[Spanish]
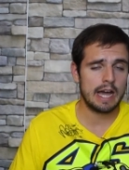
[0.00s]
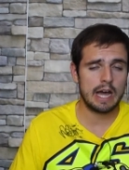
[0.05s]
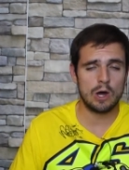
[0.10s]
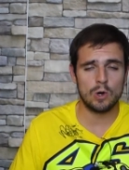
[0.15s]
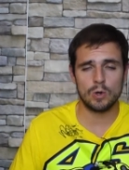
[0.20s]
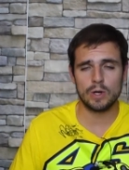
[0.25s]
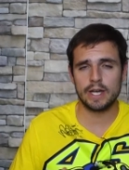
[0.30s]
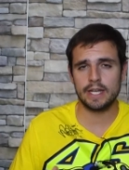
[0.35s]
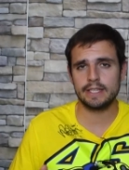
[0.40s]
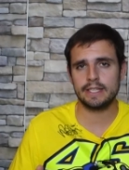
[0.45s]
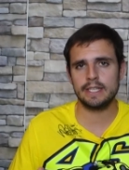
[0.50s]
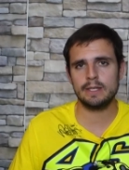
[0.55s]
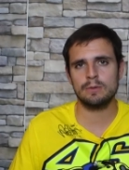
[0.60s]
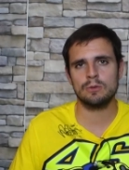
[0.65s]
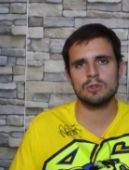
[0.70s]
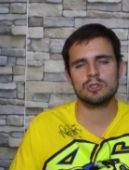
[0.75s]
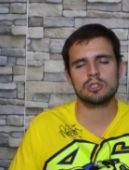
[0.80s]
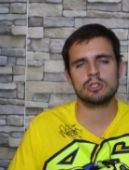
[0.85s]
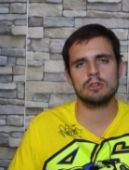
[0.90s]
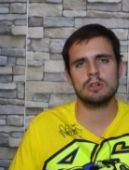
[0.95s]
a
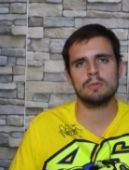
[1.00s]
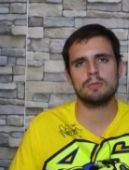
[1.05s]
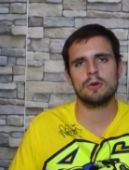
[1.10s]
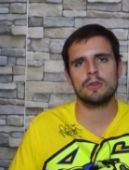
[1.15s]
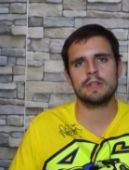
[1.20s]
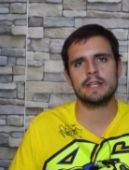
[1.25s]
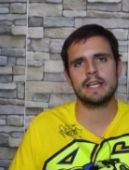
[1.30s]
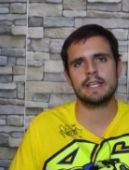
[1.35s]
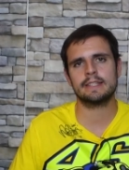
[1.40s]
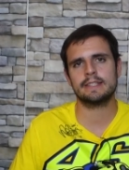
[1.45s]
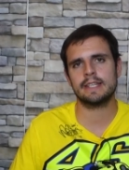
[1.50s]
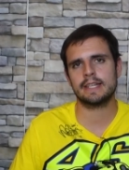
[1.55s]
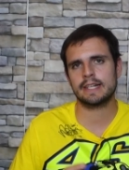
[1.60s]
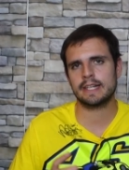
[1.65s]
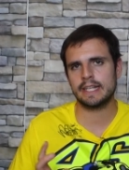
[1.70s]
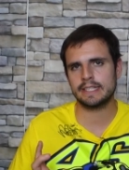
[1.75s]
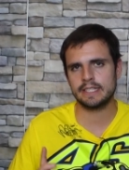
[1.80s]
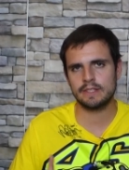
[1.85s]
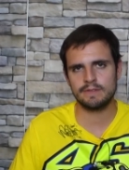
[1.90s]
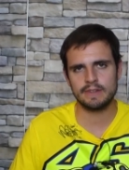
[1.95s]
objetivos, como podrían ser
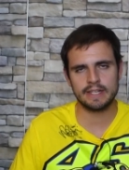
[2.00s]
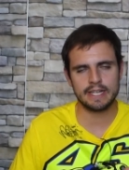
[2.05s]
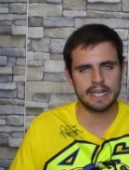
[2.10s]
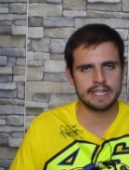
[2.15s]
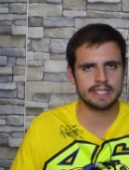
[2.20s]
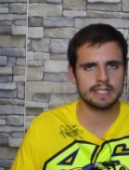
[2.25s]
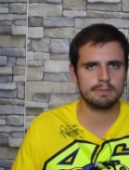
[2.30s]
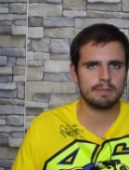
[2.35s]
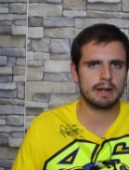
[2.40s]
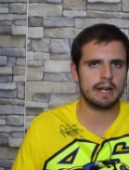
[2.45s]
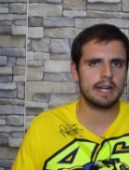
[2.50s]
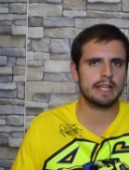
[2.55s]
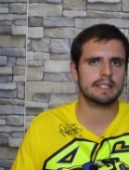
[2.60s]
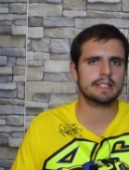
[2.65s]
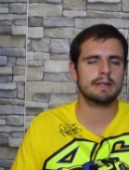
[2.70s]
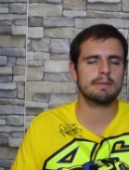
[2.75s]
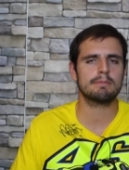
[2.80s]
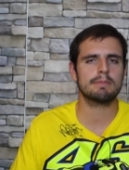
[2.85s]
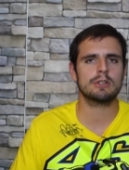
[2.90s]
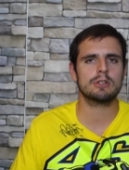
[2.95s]
clasificarse para la
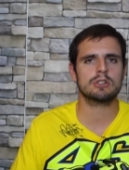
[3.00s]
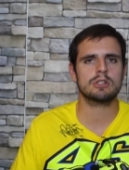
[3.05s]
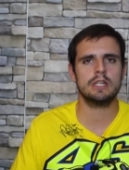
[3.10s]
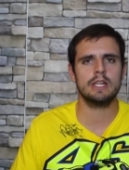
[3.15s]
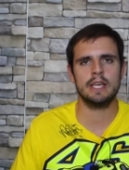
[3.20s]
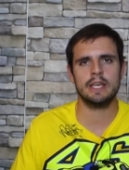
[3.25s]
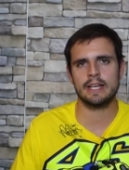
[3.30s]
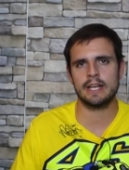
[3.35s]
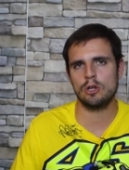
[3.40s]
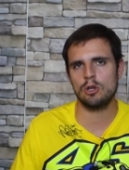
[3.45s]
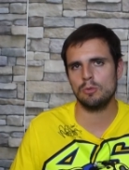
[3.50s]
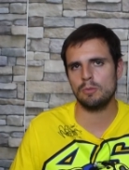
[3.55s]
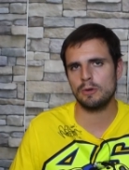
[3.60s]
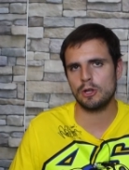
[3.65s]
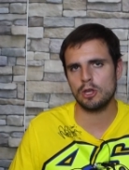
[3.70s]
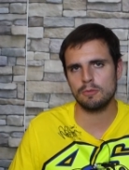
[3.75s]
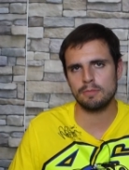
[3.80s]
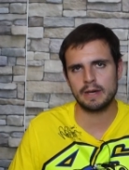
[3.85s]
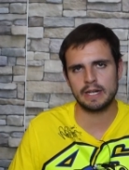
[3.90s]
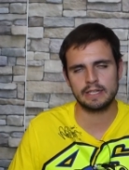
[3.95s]
Champions League, el número
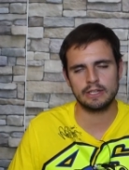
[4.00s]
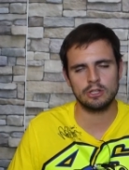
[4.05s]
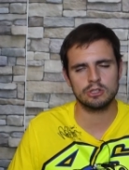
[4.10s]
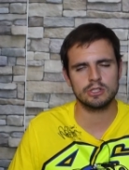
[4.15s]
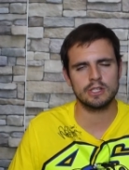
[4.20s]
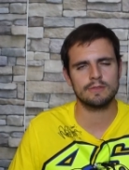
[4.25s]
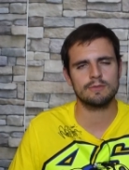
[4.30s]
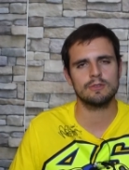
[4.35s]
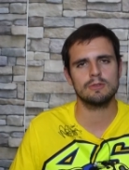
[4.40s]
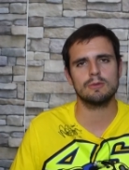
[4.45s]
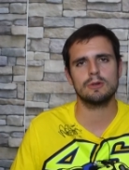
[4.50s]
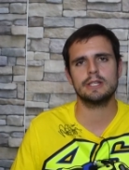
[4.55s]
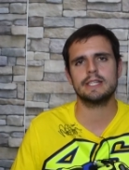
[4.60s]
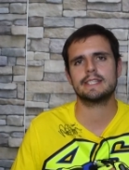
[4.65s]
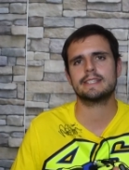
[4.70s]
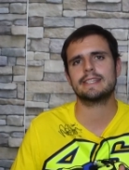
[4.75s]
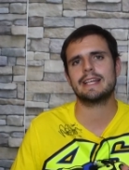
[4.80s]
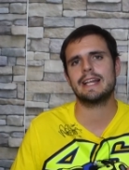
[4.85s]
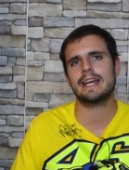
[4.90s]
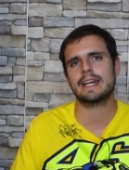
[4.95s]
de partidos del
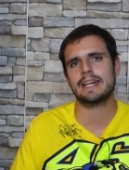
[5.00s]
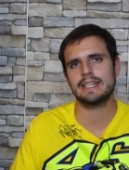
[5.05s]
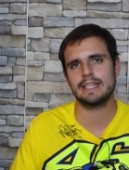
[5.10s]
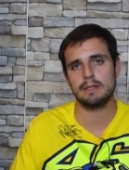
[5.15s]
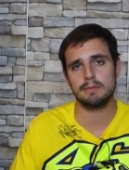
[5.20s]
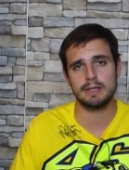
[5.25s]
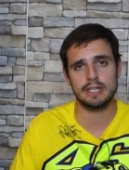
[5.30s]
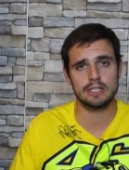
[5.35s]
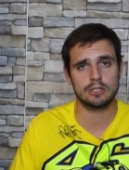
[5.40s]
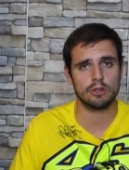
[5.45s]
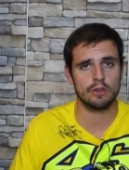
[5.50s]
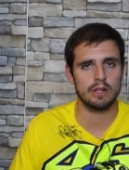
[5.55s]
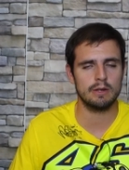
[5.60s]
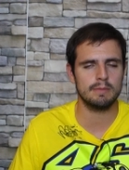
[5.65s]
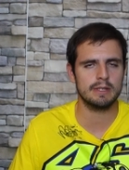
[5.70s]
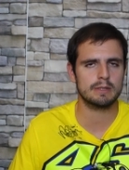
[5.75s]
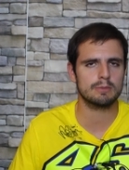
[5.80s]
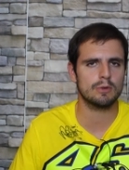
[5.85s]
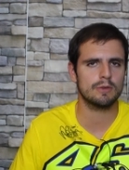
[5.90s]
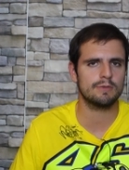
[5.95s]
futbolista, el rendimiento del
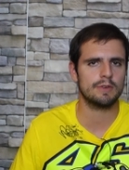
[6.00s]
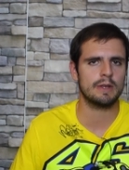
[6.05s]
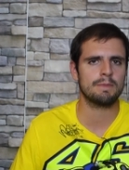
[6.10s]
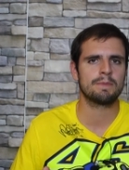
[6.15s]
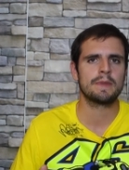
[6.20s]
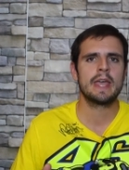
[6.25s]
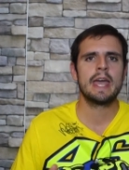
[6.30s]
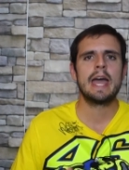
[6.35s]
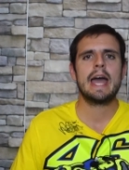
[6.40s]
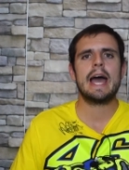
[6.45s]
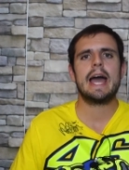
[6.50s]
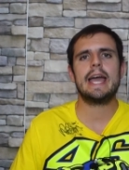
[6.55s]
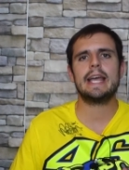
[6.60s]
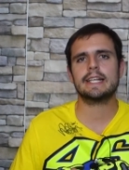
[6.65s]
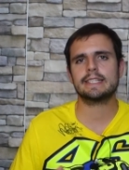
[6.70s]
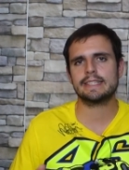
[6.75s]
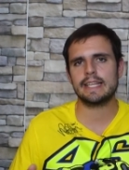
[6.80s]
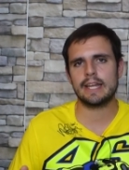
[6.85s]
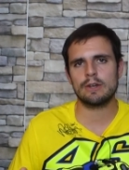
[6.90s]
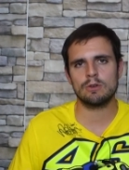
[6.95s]
mismo, en fin.
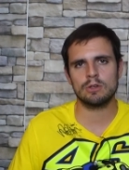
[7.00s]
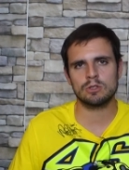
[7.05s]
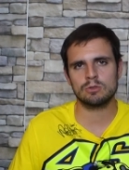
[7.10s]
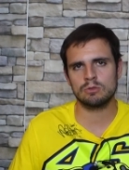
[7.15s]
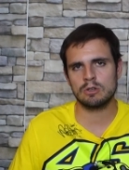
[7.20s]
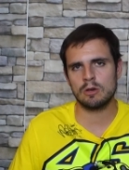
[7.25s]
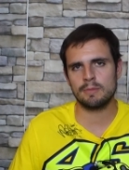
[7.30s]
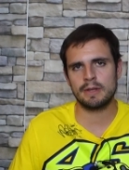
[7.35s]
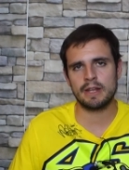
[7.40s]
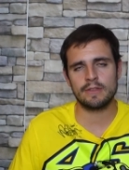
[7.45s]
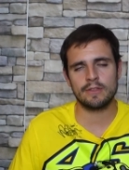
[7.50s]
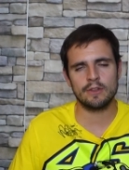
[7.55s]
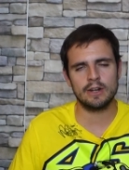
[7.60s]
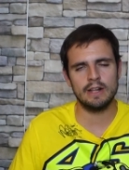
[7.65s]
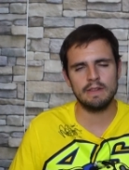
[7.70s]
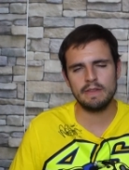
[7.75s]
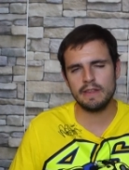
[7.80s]
Esta no es una operación. El